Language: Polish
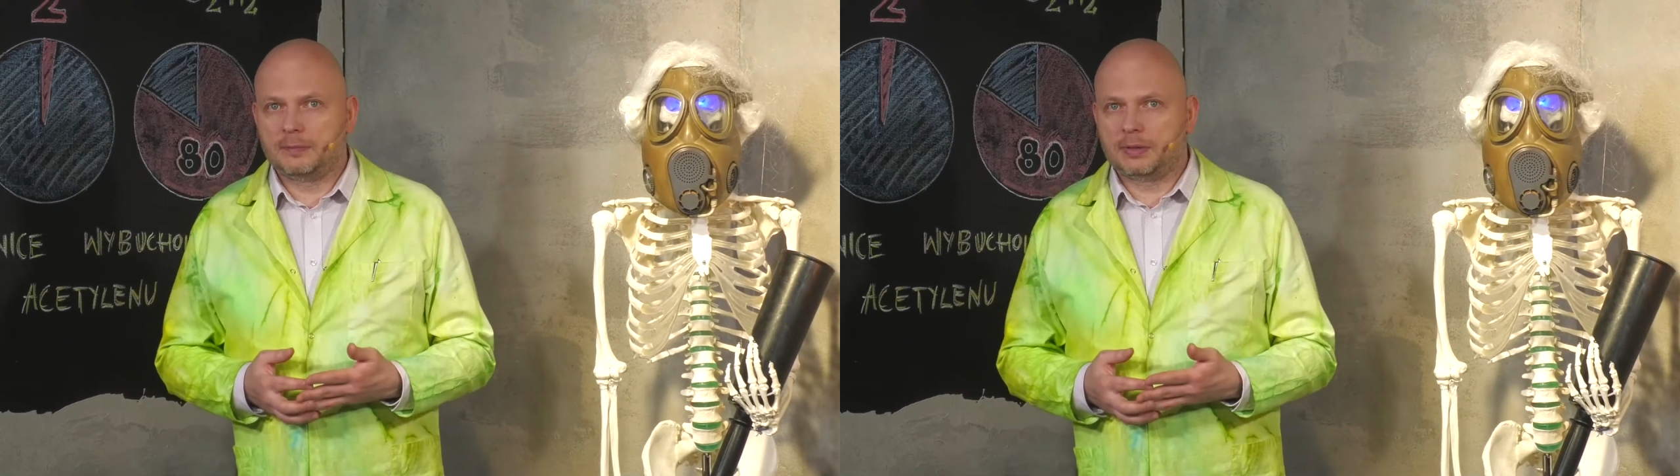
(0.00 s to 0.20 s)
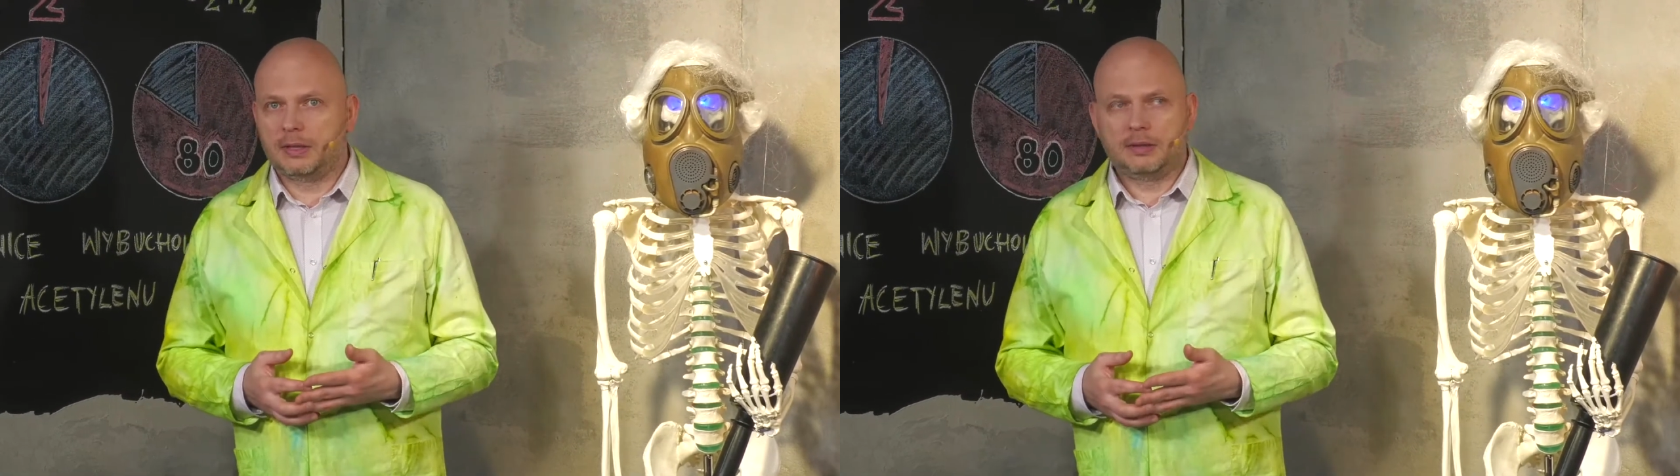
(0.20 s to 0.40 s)

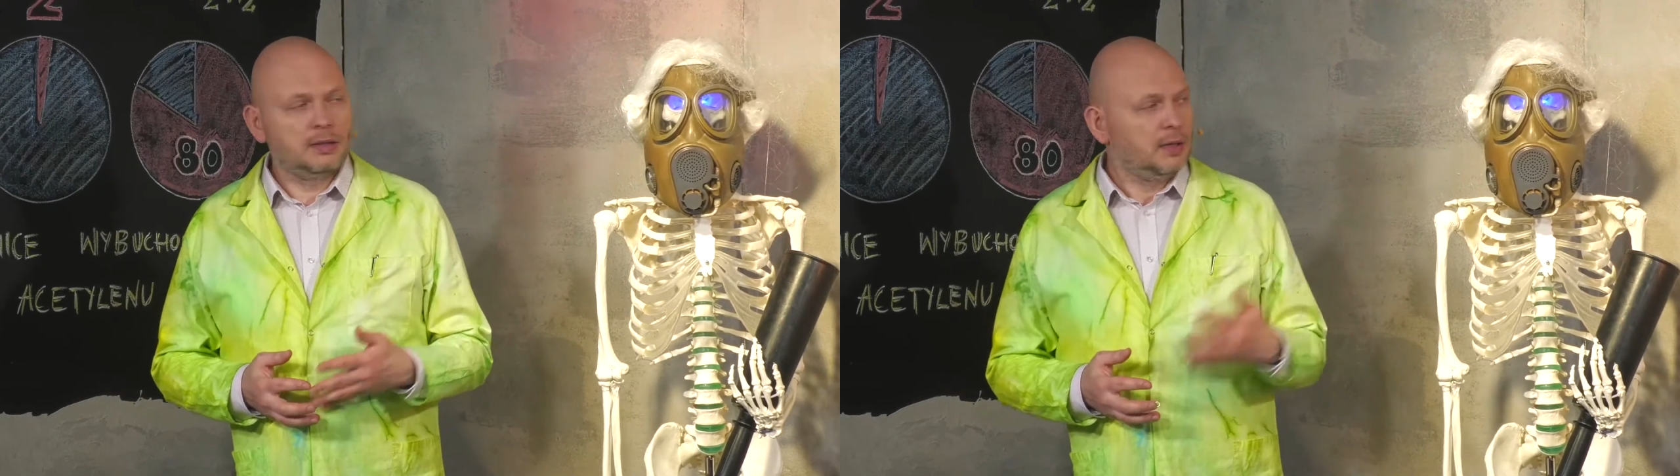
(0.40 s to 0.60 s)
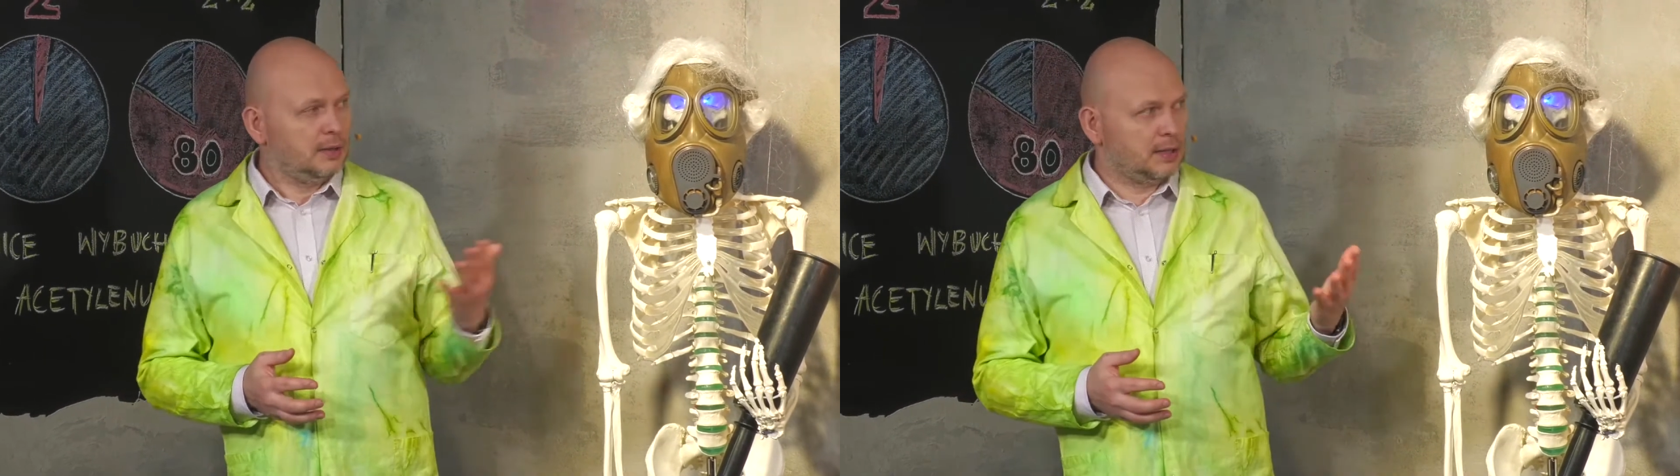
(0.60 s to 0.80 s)
przed
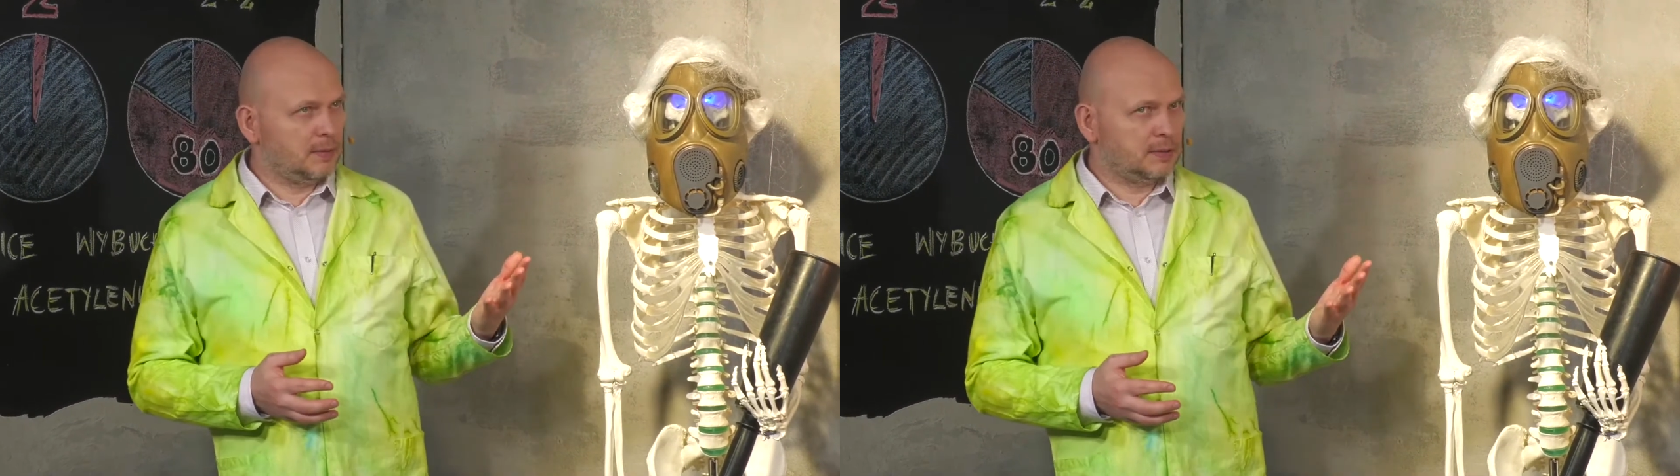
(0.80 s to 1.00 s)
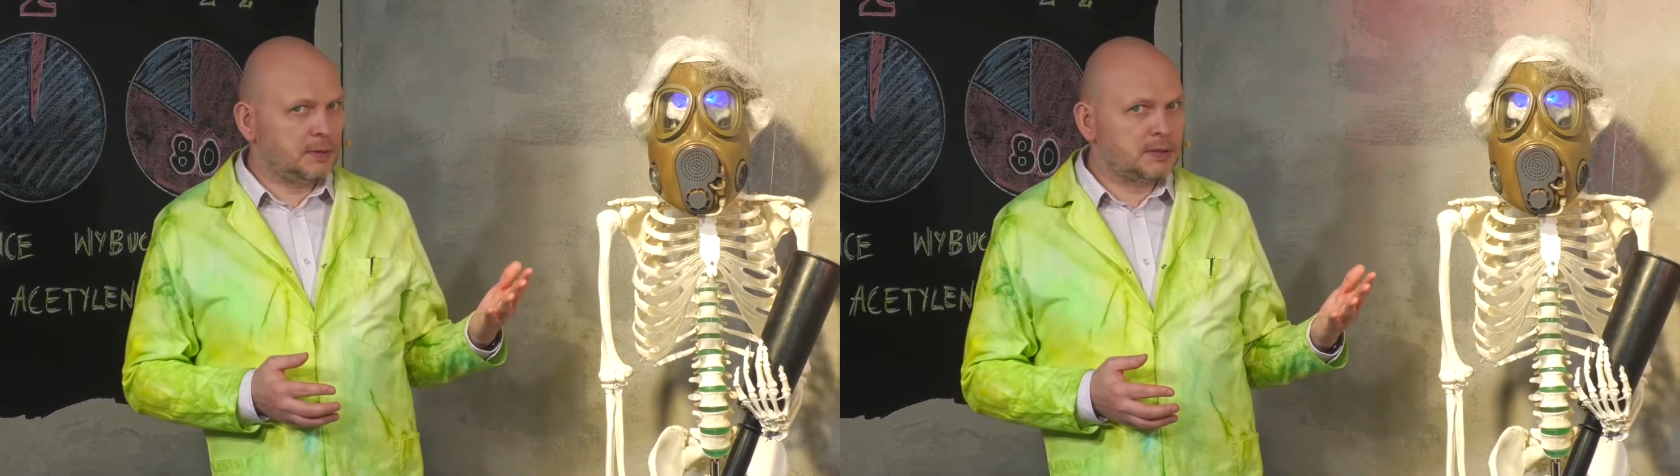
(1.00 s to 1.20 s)

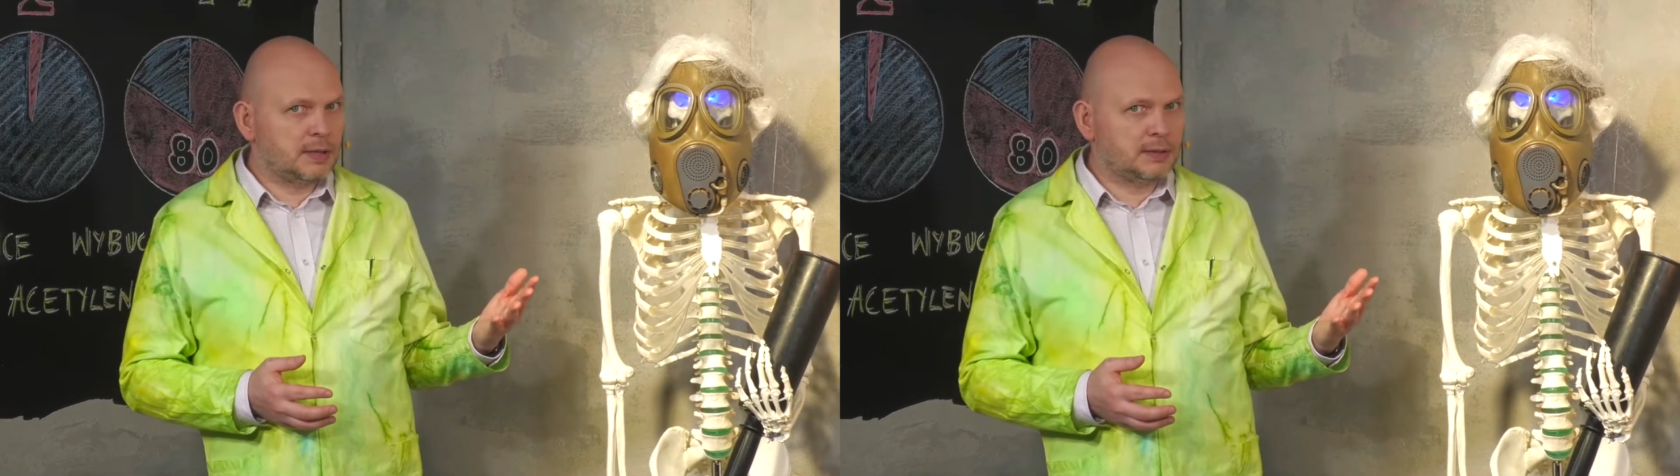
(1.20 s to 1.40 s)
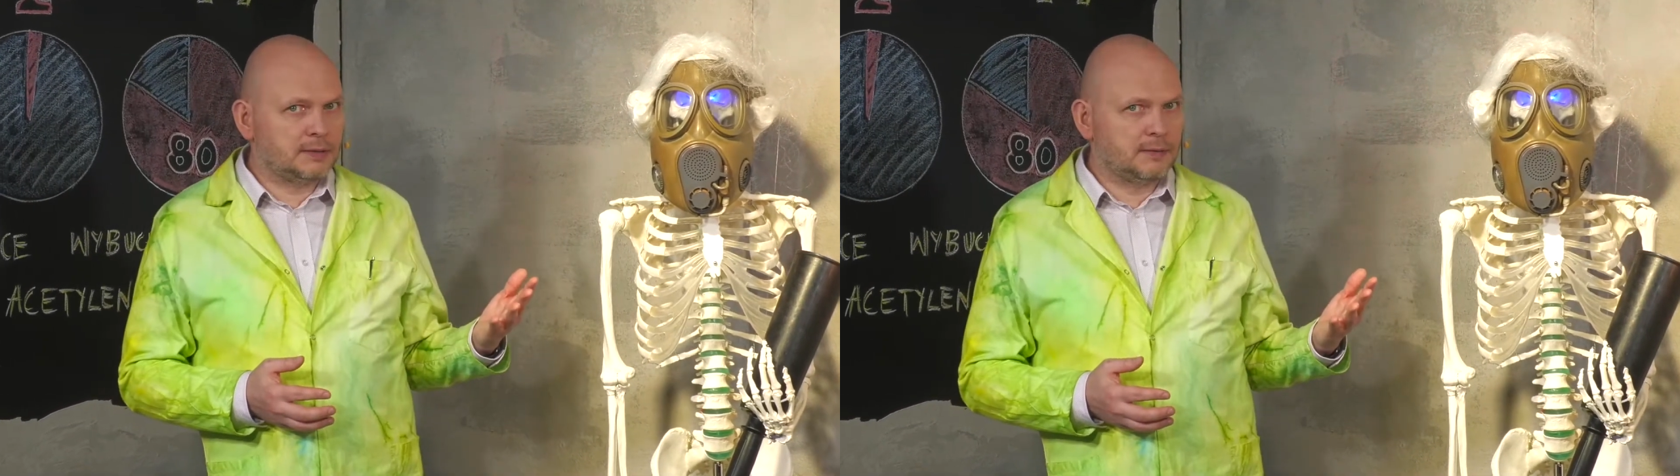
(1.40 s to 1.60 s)

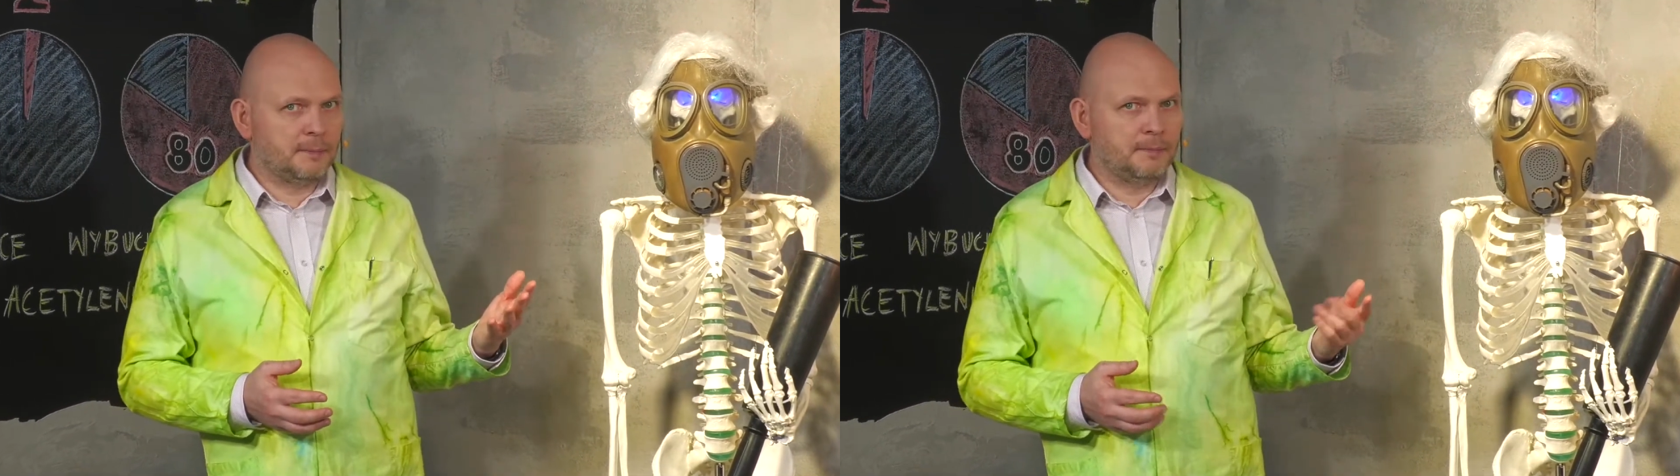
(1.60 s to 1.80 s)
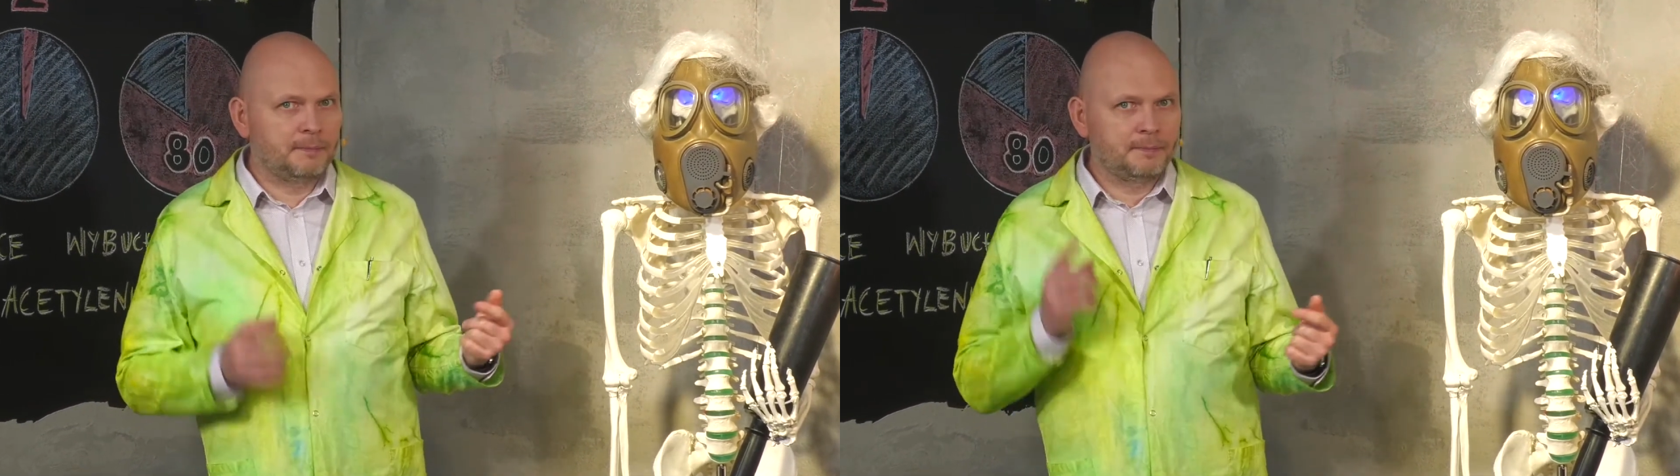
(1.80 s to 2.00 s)
niebezpieczeństwem.